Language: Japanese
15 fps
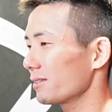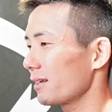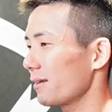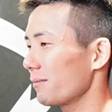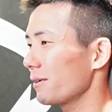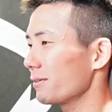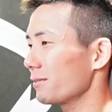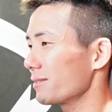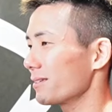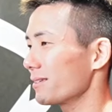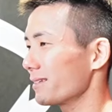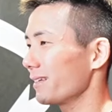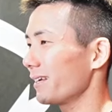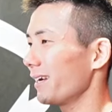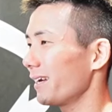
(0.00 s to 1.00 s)
レベルで
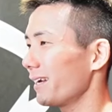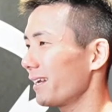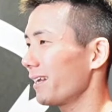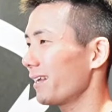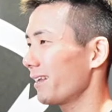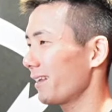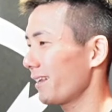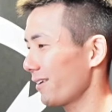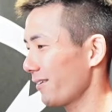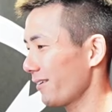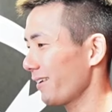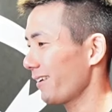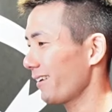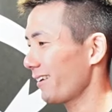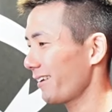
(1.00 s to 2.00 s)
すね
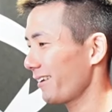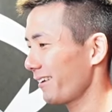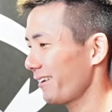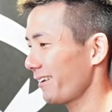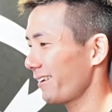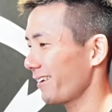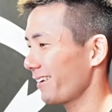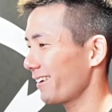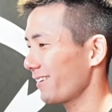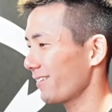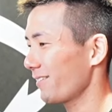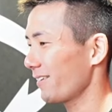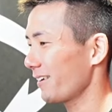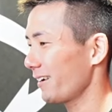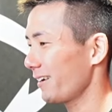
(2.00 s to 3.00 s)
えー、かっ
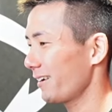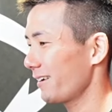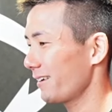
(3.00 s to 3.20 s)
こいい